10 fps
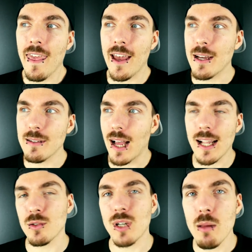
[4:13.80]
Äh,
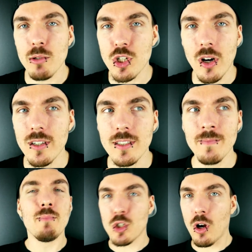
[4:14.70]
halt total
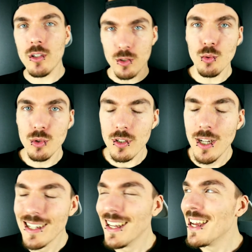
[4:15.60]
bescheuert. Bescheuert gut.
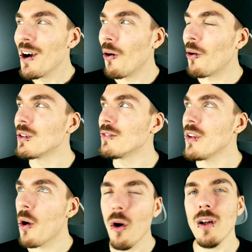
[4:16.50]
Und
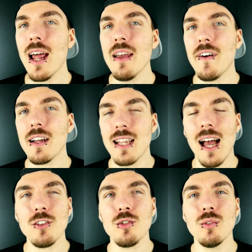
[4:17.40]
wir hören einfach
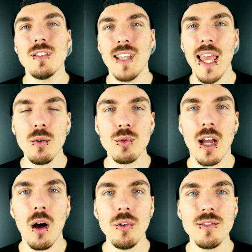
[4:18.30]
da schon sehr gut
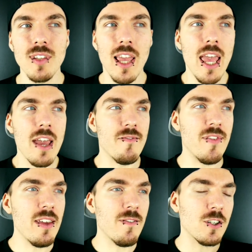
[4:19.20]
raus,
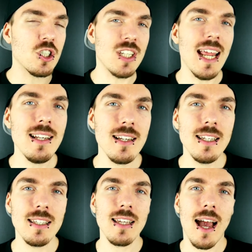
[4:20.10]
wie
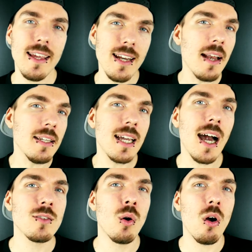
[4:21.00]
verständlich ein
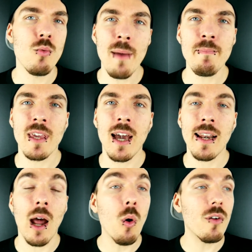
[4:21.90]
Alligator rappen
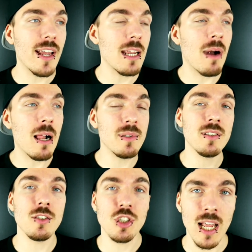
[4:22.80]
kann, auch wenn er mal ein
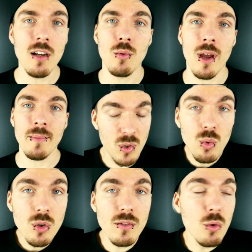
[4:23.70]
bisschen schneller rappt.
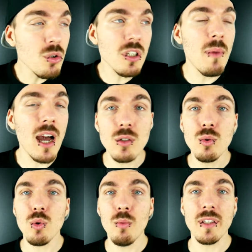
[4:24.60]
Gut, gut gemacht,
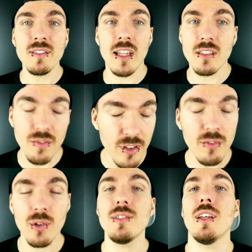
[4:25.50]
gut umgesetzt, 4
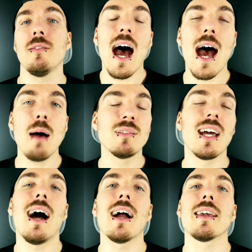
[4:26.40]
von 10. Am
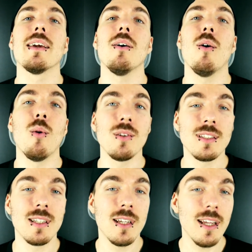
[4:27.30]
Tag und